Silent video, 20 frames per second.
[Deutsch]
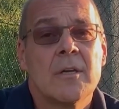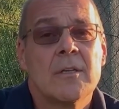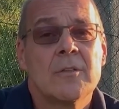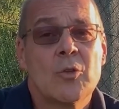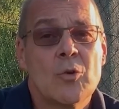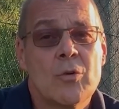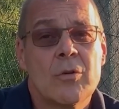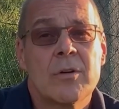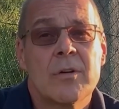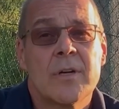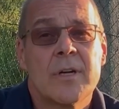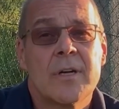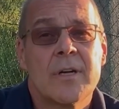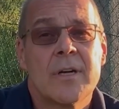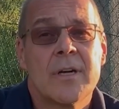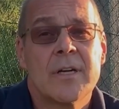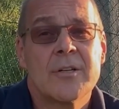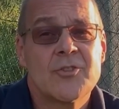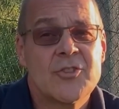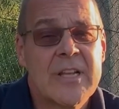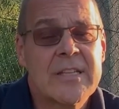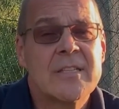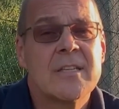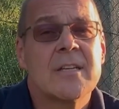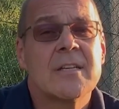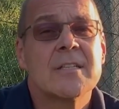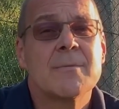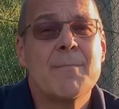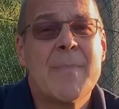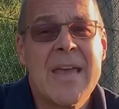Doch Anstatt sich
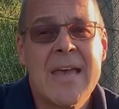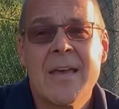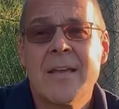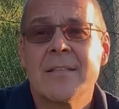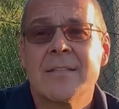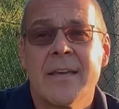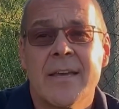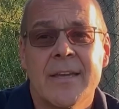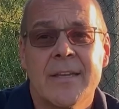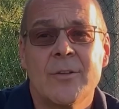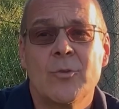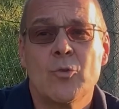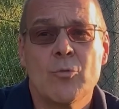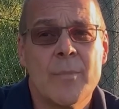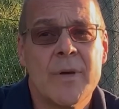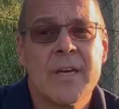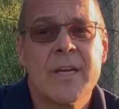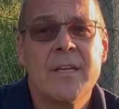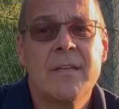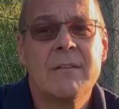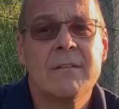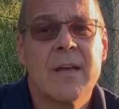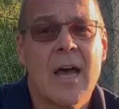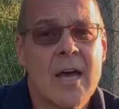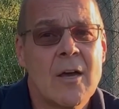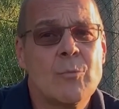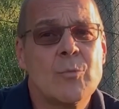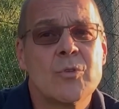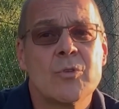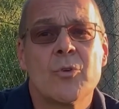als Mehrheitseigentümerin
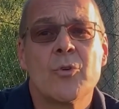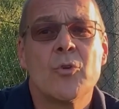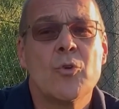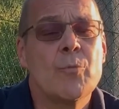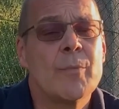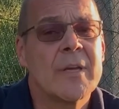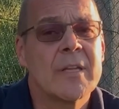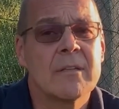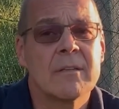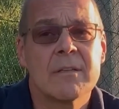darum zu kümmern,